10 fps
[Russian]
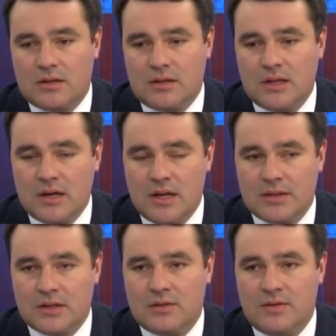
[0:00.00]
для
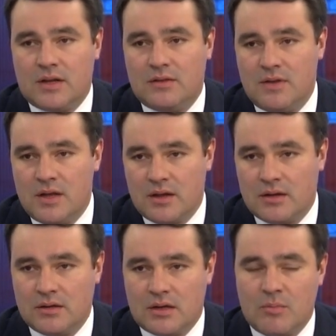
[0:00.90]
клиента дверь-дверь,
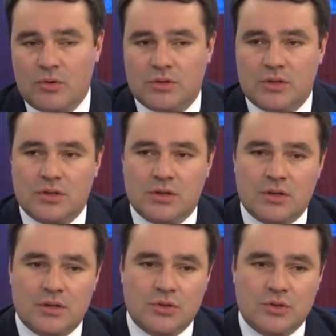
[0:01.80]
работать э,